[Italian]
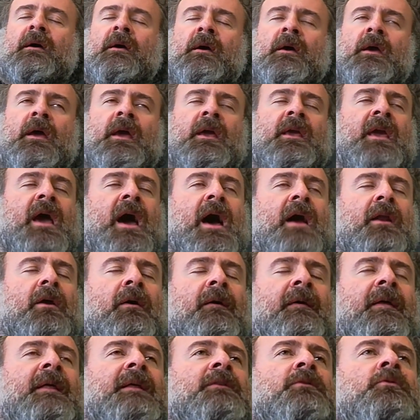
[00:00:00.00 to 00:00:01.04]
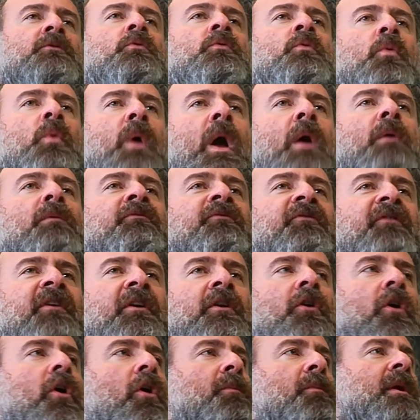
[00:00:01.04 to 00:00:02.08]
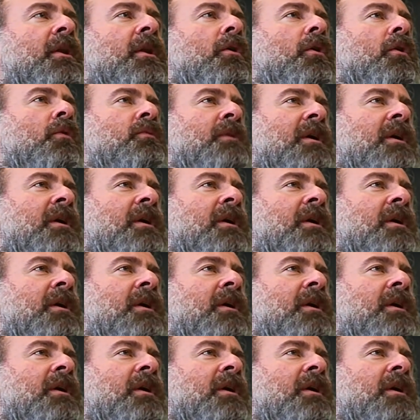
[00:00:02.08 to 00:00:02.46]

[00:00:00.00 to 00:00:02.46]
È chiaro? Dunque è un fenomeno,